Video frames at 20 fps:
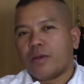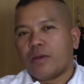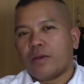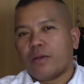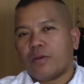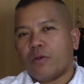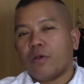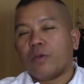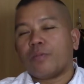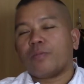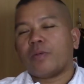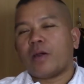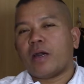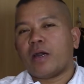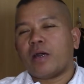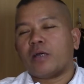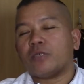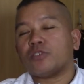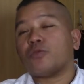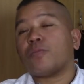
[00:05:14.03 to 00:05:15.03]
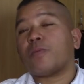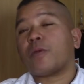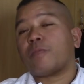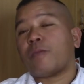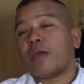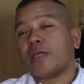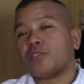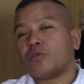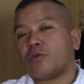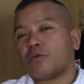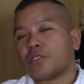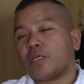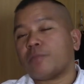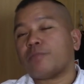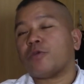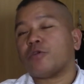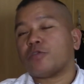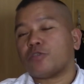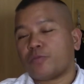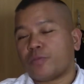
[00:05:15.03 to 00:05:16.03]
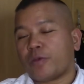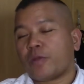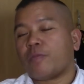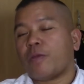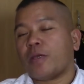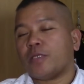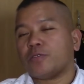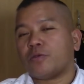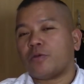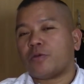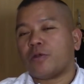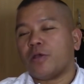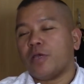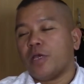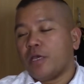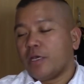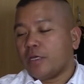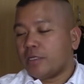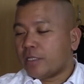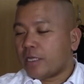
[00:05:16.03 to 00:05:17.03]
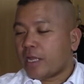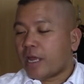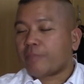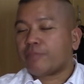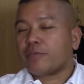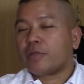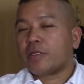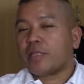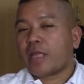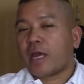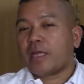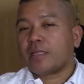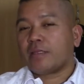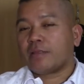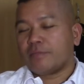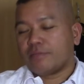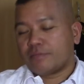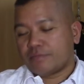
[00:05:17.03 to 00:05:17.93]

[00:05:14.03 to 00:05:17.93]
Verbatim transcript: o uh, supervisor, safety supervisor. Then after that,